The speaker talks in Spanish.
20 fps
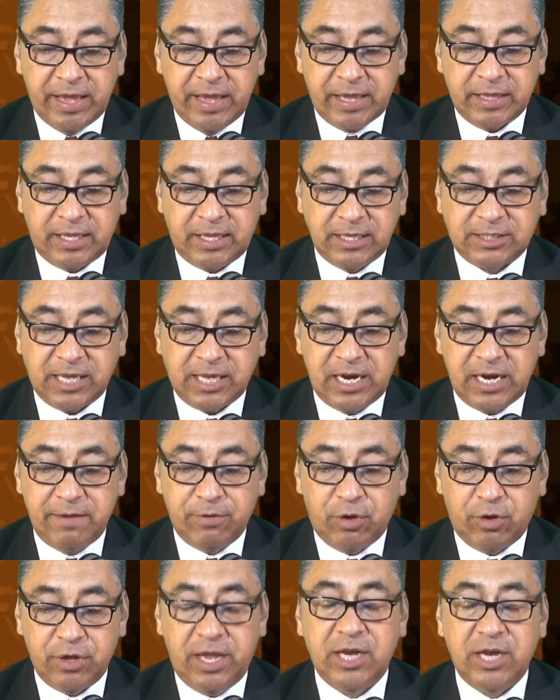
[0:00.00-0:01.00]
dice el
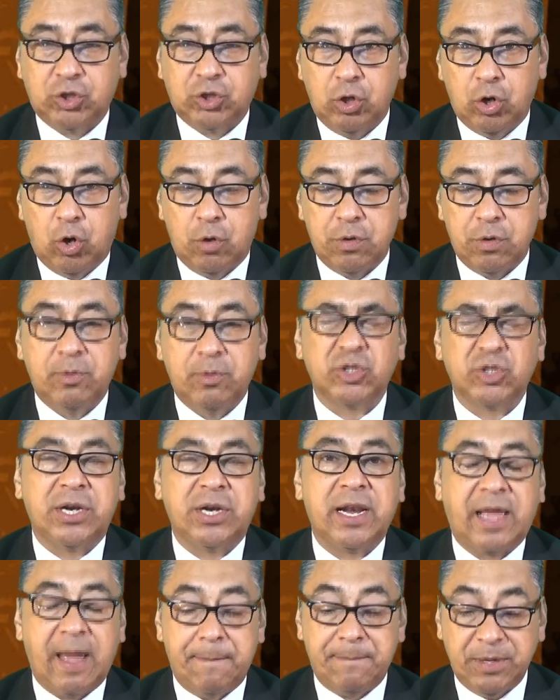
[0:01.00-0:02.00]
libro de Éxodo, lo vimos en
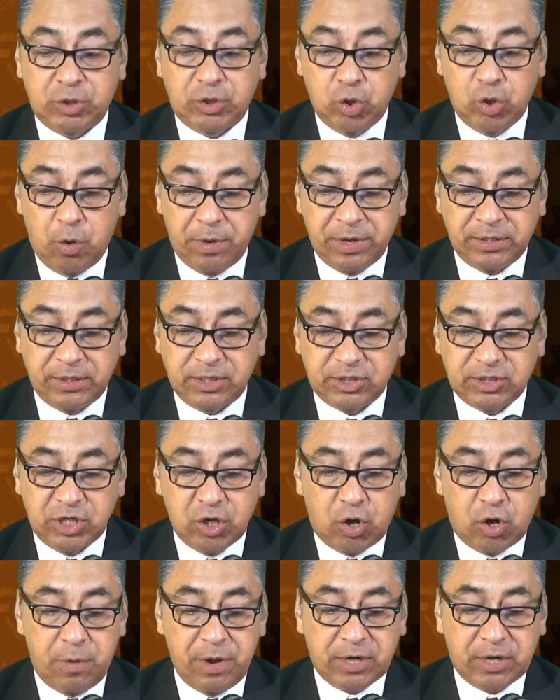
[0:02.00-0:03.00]
el capítulo
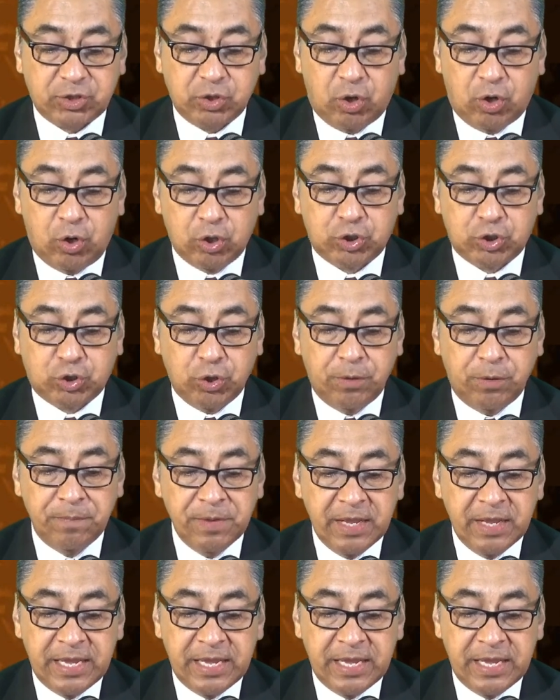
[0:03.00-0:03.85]
25, verso 8,